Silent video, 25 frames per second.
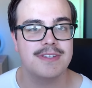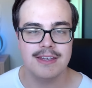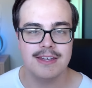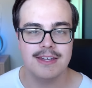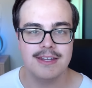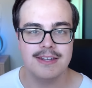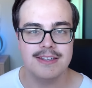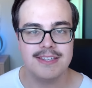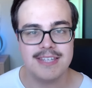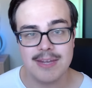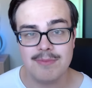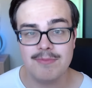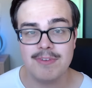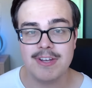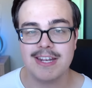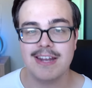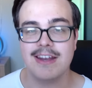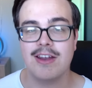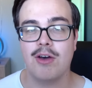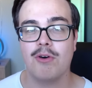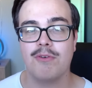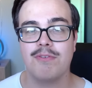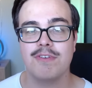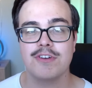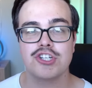in dem wir dann
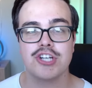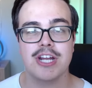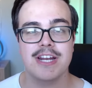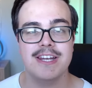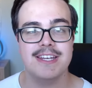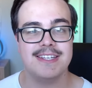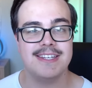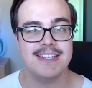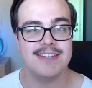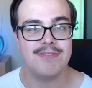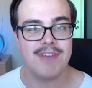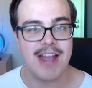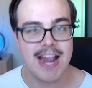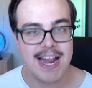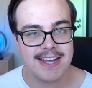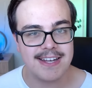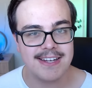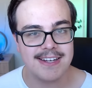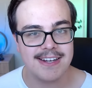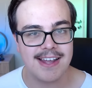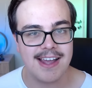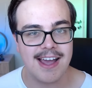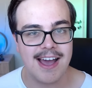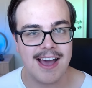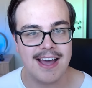auch wahrscheinlich die
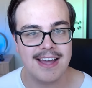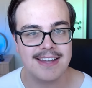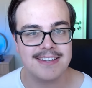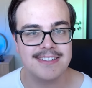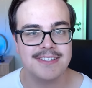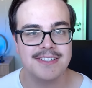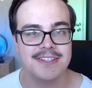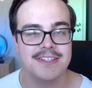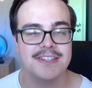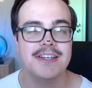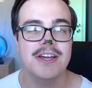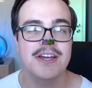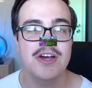Weltenkarte